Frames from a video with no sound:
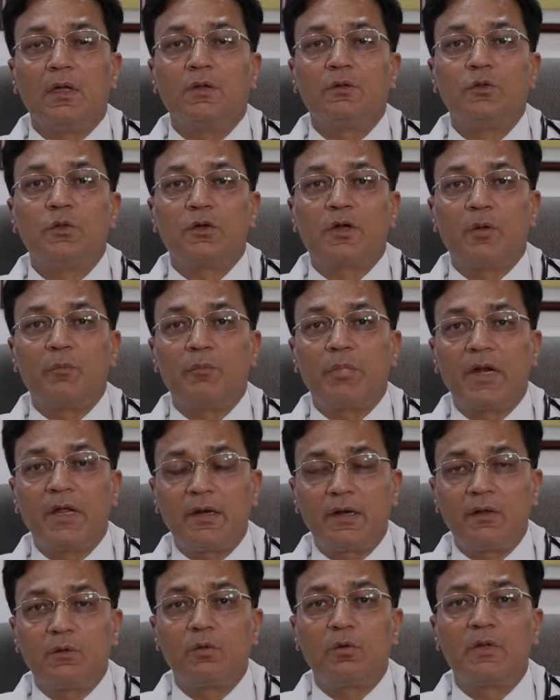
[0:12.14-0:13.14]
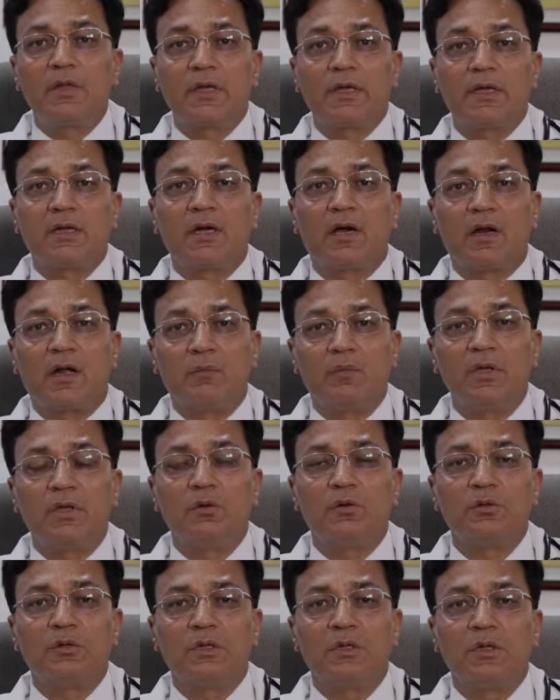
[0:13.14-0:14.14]
जो टेम्परेरी गुर्दे की खराबी
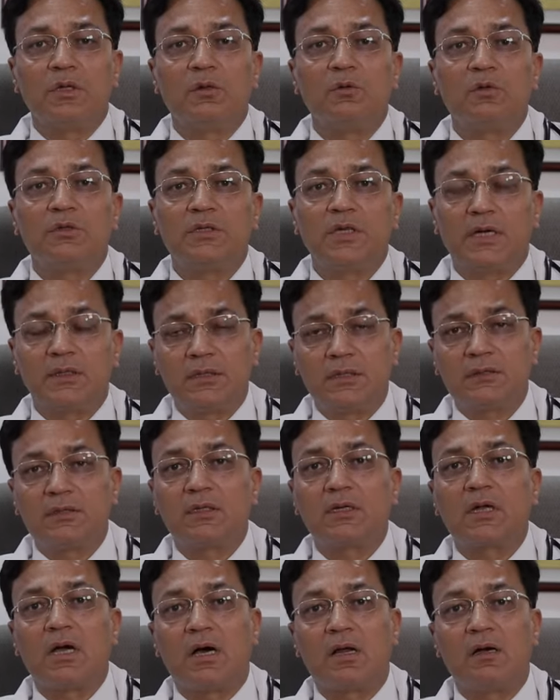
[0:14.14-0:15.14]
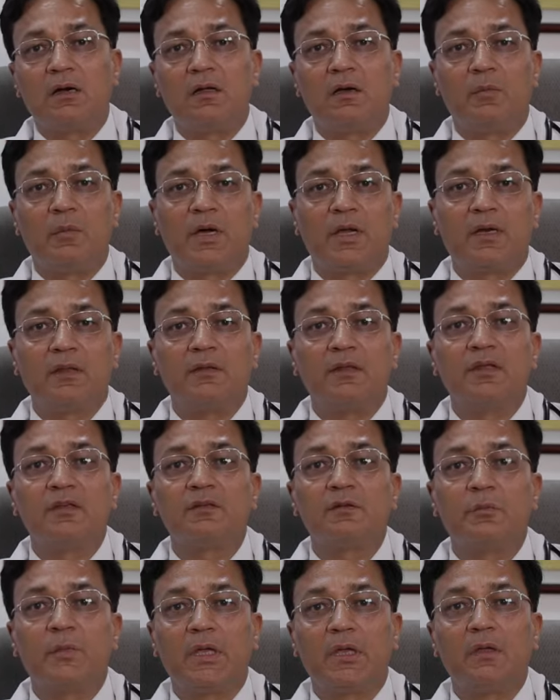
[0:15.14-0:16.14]
होती हैं वो ज़्यादातर कारण हमारे
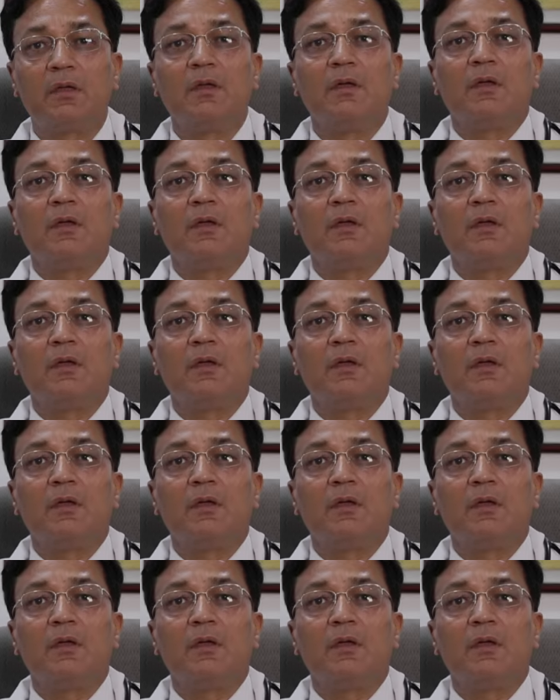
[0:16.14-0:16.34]
देश में